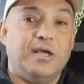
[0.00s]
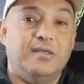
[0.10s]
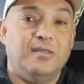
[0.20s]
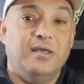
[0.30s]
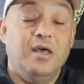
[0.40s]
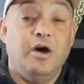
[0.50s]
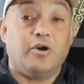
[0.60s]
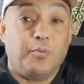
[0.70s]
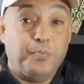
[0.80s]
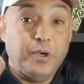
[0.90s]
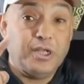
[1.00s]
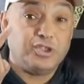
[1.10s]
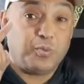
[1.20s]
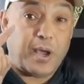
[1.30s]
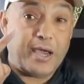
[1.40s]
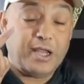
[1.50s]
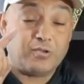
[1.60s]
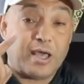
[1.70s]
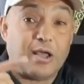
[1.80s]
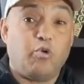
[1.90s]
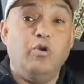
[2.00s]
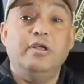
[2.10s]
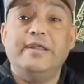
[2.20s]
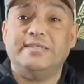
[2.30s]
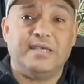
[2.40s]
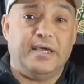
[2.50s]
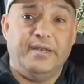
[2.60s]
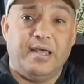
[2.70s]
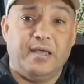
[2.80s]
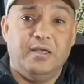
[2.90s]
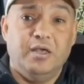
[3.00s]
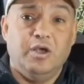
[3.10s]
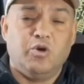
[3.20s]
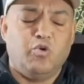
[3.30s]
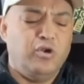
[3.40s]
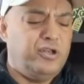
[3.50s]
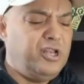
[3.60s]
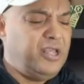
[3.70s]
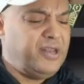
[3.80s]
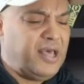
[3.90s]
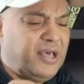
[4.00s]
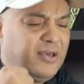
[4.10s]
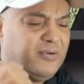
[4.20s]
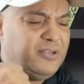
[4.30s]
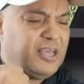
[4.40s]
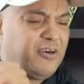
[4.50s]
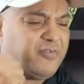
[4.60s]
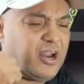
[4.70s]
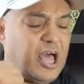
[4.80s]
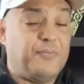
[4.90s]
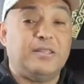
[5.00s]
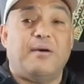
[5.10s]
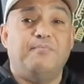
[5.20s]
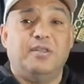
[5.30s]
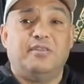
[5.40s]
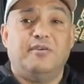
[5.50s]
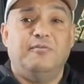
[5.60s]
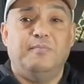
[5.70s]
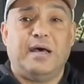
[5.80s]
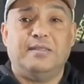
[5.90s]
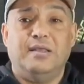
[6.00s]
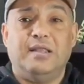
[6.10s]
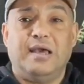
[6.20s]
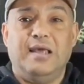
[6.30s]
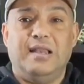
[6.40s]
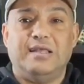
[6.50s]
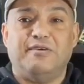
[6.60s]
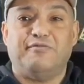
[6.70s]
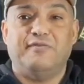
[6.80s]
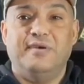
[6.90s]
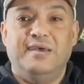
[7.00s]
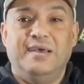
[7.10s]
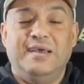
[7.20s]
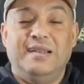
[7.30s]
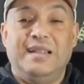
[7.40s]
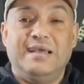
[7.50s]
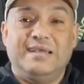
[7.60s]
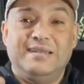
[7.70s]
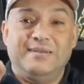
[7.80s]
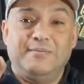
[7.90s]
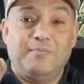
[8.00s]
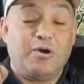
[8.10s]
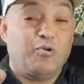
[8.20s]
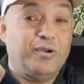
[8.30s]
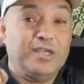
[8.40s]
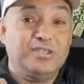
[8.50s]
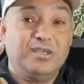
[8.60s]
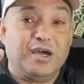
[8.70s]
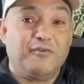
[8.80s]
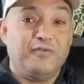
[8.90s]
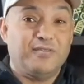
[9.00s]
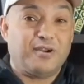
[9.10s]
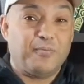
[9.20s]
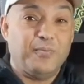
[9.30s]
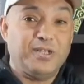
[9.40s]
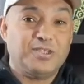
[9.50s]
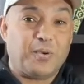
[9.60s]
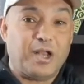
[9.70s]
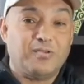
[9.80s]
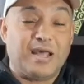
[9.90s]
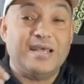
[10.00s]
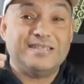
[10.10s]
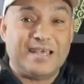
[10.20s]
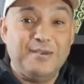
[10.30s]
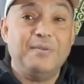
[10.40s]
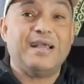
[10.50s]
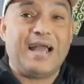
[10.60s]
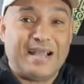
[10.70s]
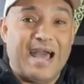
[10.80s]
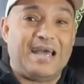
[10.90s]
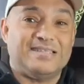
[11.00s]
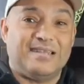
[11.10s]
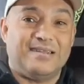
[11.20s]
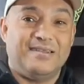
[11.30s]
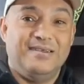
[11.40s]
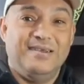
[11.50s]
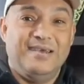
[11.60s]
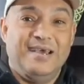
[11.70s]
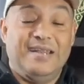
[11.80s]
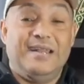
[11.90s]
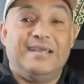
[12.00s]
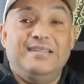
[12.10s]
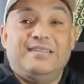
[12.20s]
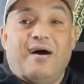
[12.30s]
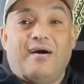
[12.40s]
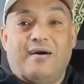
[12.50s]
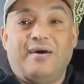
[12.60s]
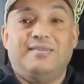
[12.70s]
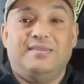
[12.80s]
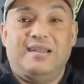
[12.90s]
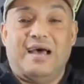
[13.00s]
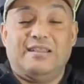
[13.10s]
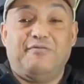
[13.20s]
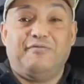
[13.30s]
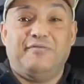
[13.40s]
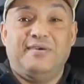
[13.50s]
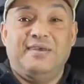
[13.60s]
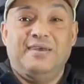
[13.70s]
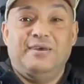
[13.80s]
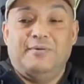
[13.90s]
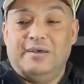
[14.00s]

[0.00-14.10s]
ما كانش هيبقى كده ربنا سبحانه وتعالى كلنا زعلنا كلنا يا فرحه ما تمت بعد الغاء الهدف لكن ما كناش نعرف ان ربنا سبحانه وتعالى سايب لك حاجه احسن انك انت اخرت الهدف